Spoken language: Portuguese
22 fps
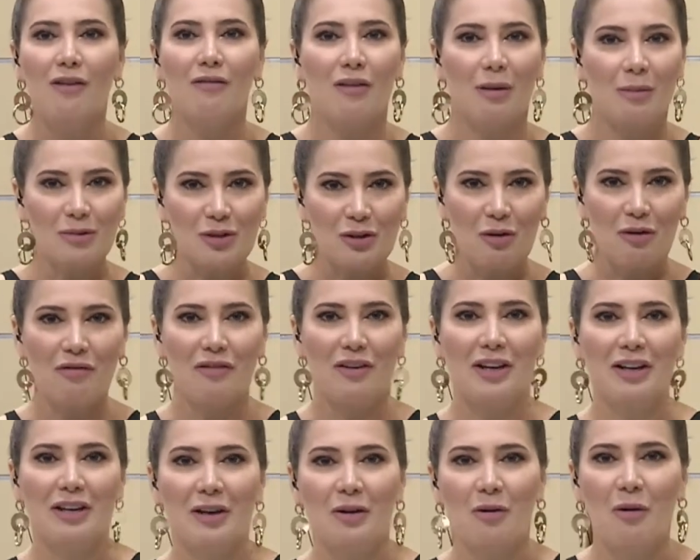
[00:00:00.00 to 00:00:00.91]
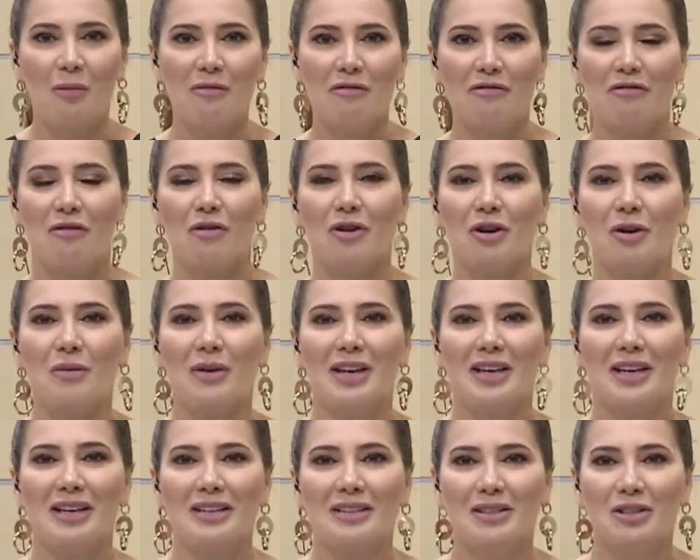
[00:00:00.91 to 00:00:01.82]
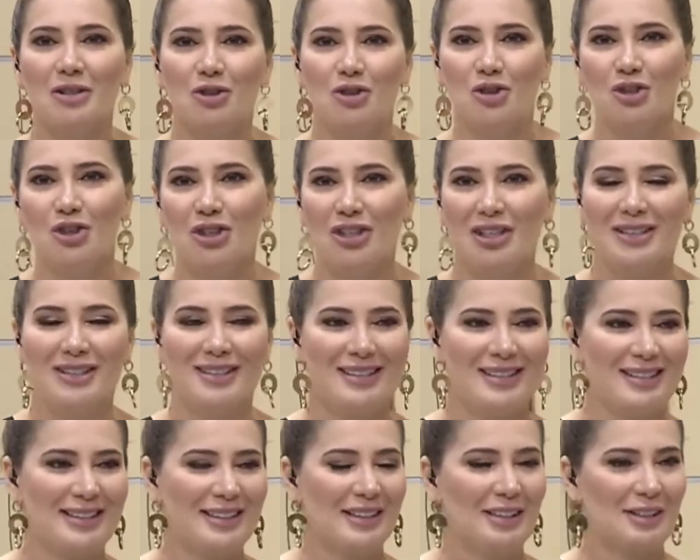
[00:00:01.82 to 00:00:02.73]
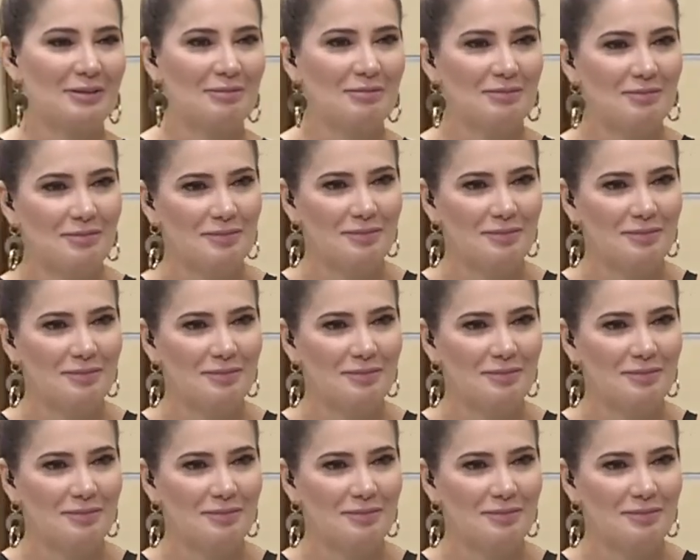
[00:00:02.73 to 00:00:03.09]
Vamos conferir como foram aí esses dias.